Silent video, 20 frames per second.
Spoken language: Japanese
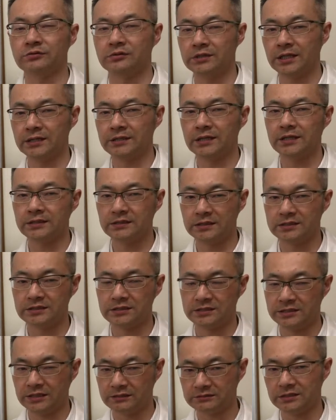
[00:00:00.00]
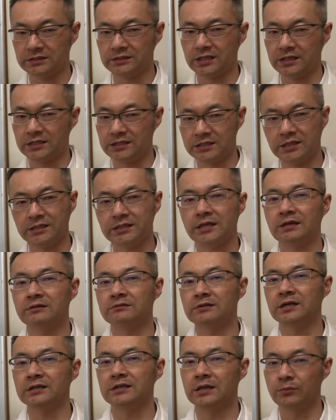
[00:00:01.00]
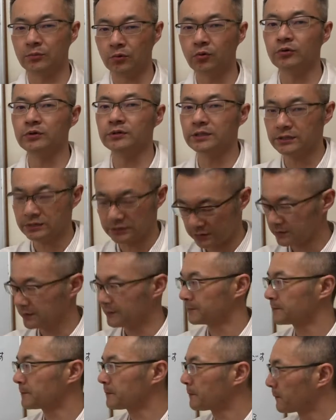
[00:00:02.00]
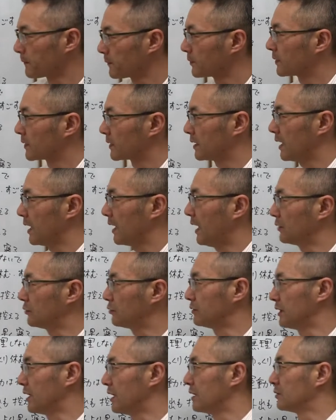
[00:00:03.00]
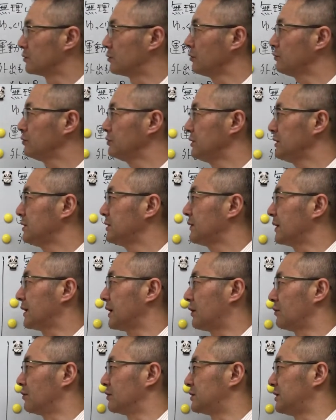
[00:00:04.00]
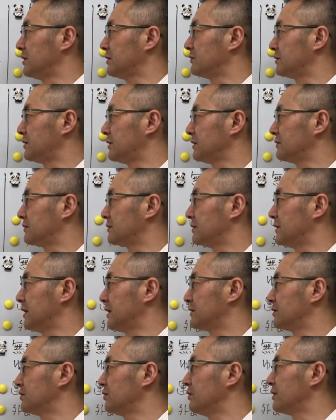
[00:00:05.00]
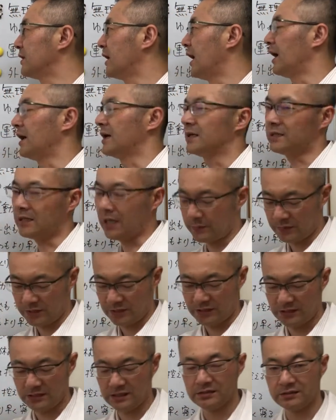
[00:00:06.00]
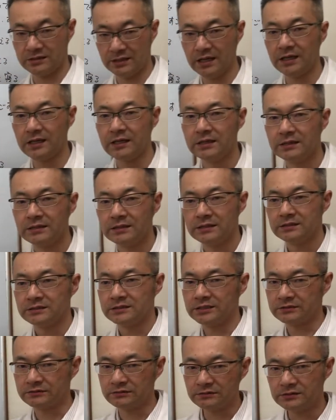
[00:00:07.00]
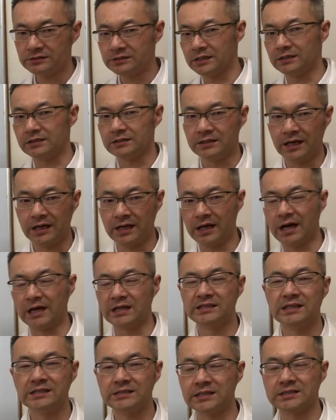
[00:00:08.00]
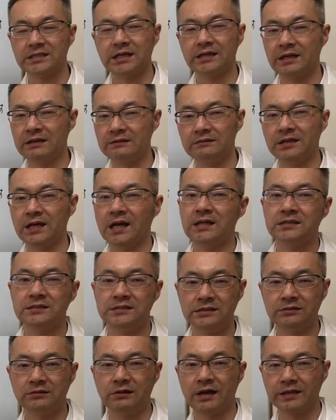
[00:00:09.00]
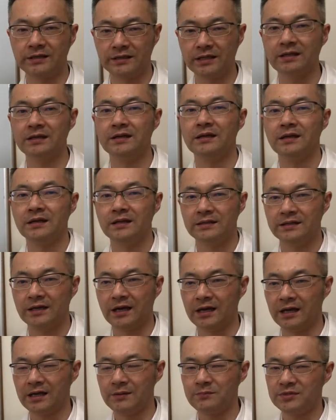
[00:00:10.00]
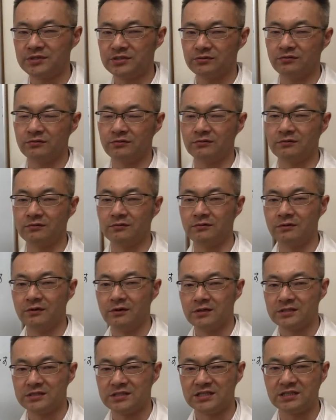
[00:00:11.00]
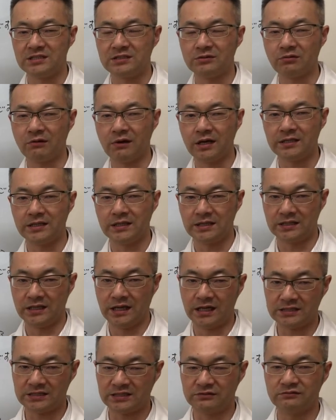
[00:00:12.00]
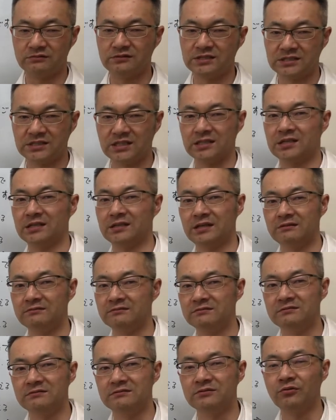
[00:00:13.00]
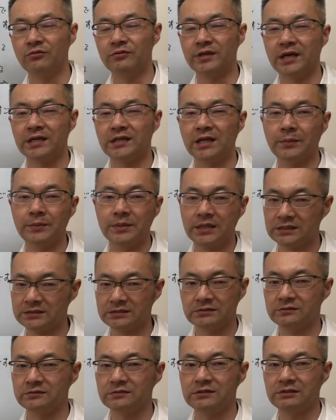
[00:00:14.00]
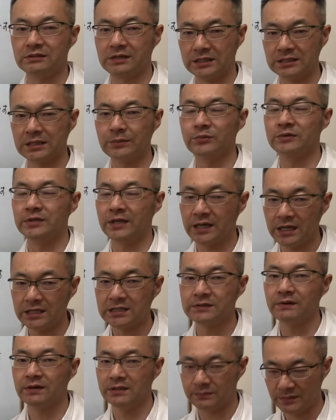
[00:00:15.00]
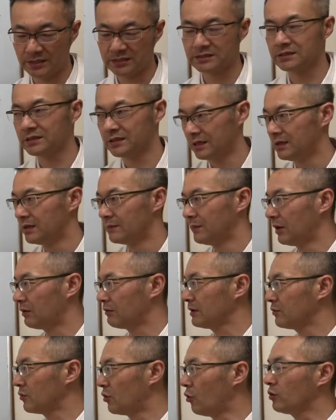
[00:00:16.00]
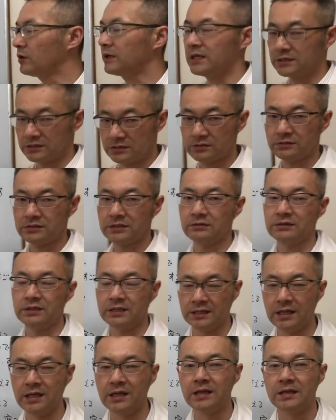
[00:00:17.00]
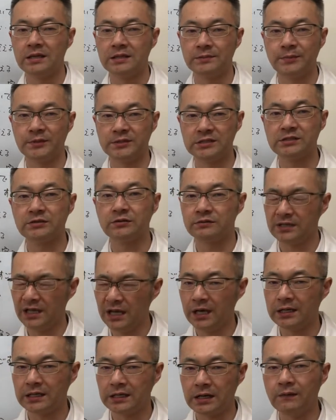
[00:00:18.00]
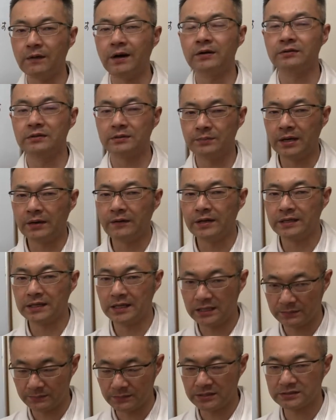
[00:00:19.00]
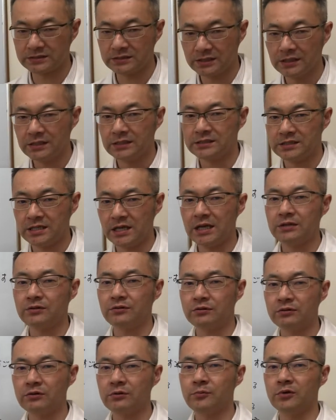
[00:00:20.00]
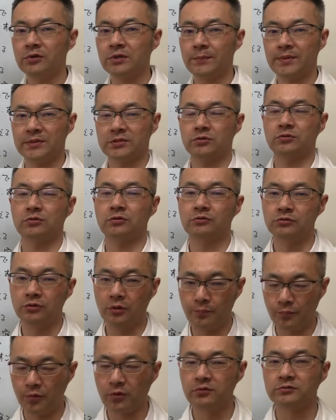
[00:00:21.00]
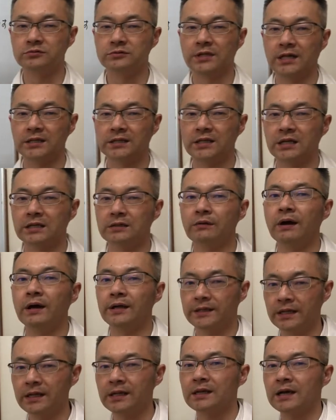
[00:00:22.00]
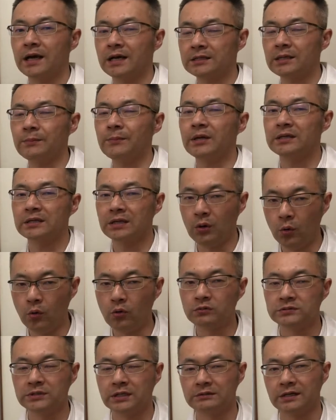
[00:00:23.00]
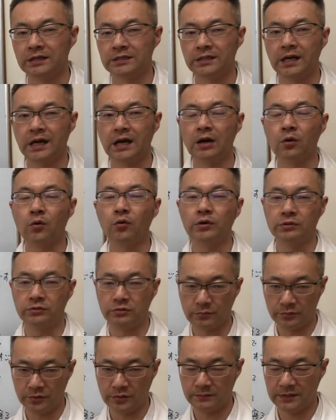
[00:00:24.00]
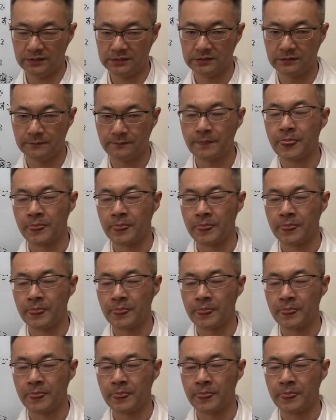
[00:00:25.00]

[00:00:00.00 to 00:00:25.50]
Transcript: るとだんだんねちっちゃくなったり消えていく方も多いですであとね特にって言われたこのチクチク刺すような痛みですねチクってなんか針で刺される感じとかねなんか鉛筆の芯とかでなんかチクって刺されるような痛みがするっていう方も中にはいます、まあ、これもおけつって言ってね血の流れが悪い場合があります生の色もやっぱちょっと黒っぽくなったりとかね塊が多くなる方が多いと思います